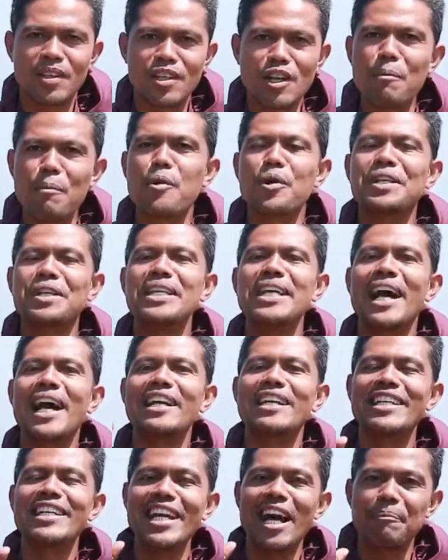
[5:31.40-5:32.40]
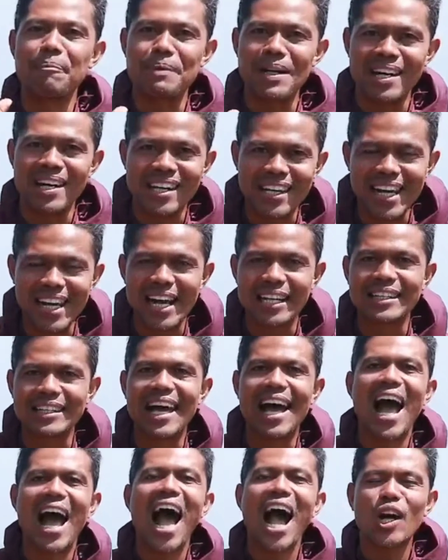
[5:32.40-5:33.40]
Kemudian dia
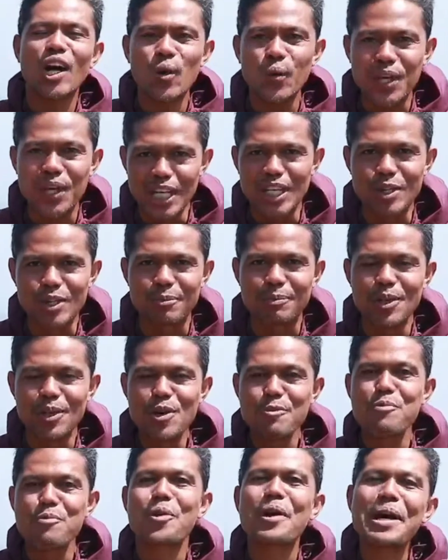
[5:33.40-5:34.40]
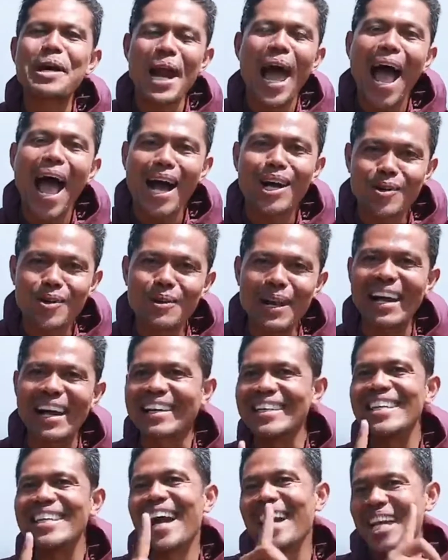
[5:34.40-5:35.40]
berkata, "Aku hidup, bukan aku
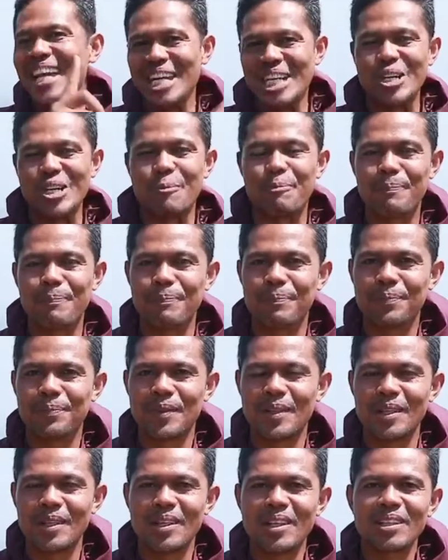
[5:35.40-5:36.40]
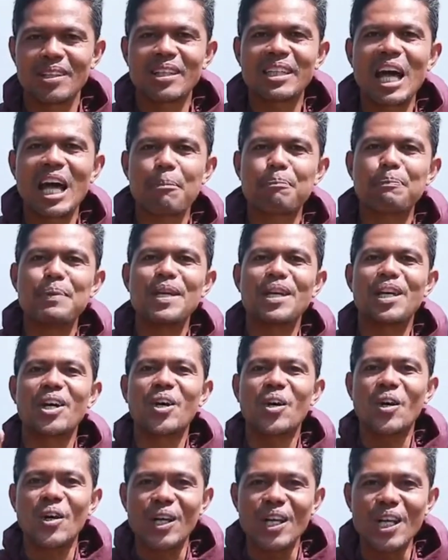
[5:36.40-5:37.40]
lagi yang hidup, tetapi
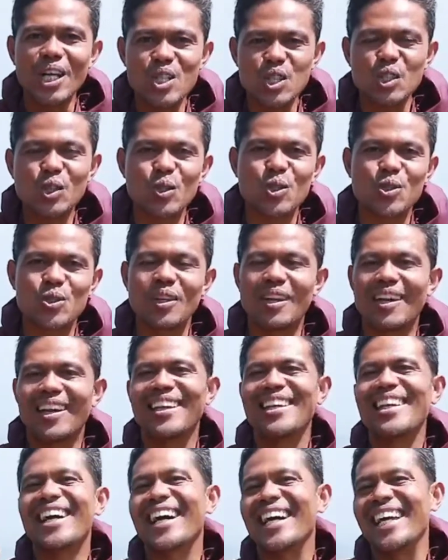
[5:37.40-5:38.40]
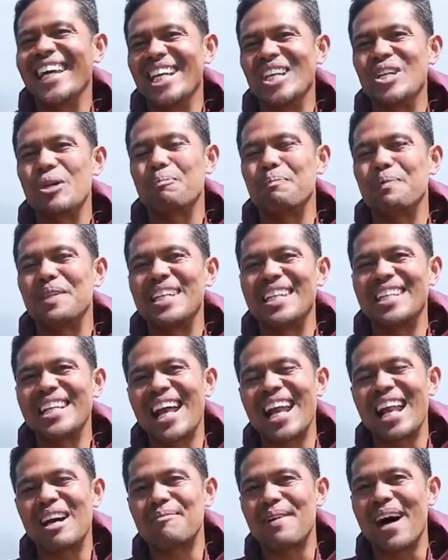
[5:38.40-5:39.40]
Kristus yang hidup di
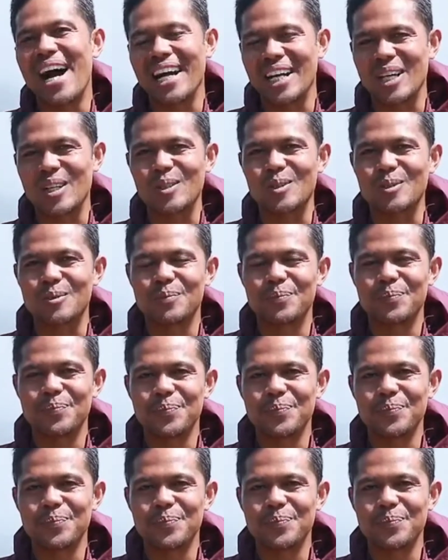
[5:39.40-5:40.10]
dalam aku.